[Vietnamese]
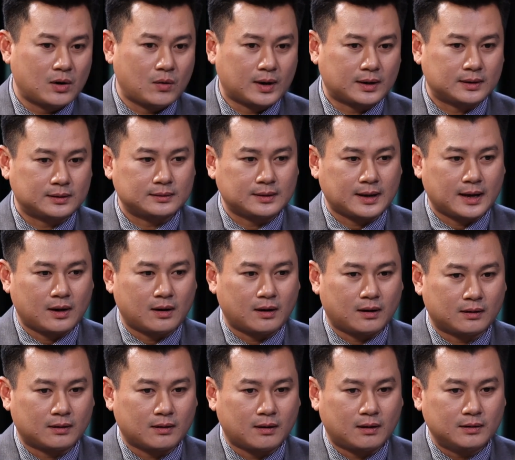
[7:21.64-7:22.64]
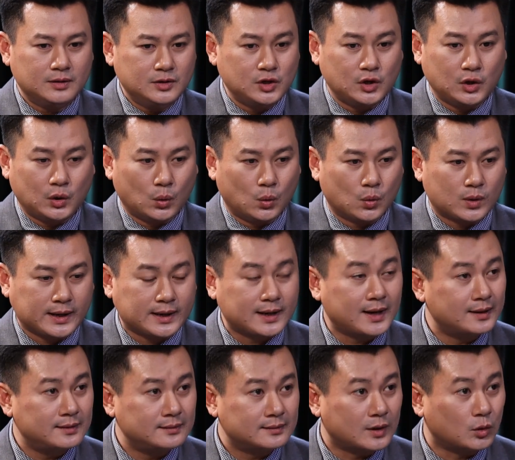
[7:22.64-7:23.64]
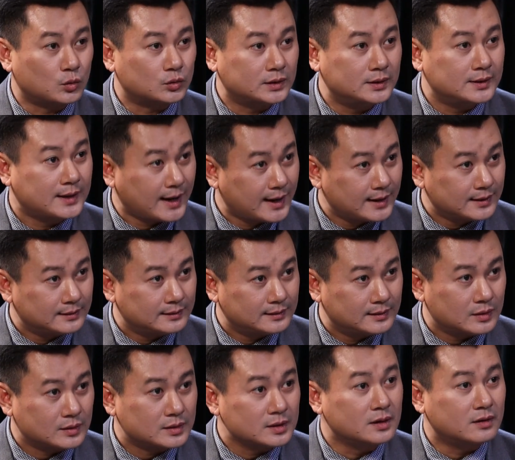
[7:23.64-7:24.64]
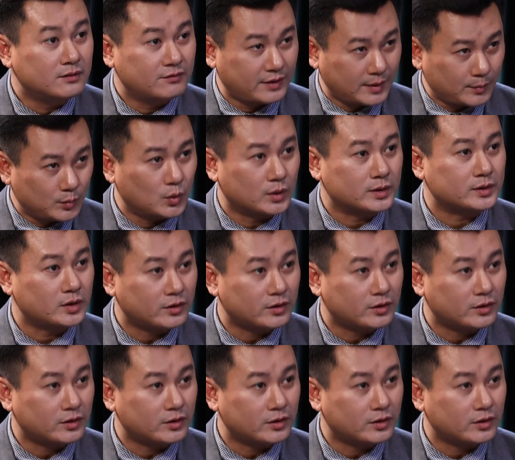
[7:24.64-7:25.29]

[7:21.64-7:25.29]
hoặc là họ có nhiều cái kênh đầu tư khác được pháp luật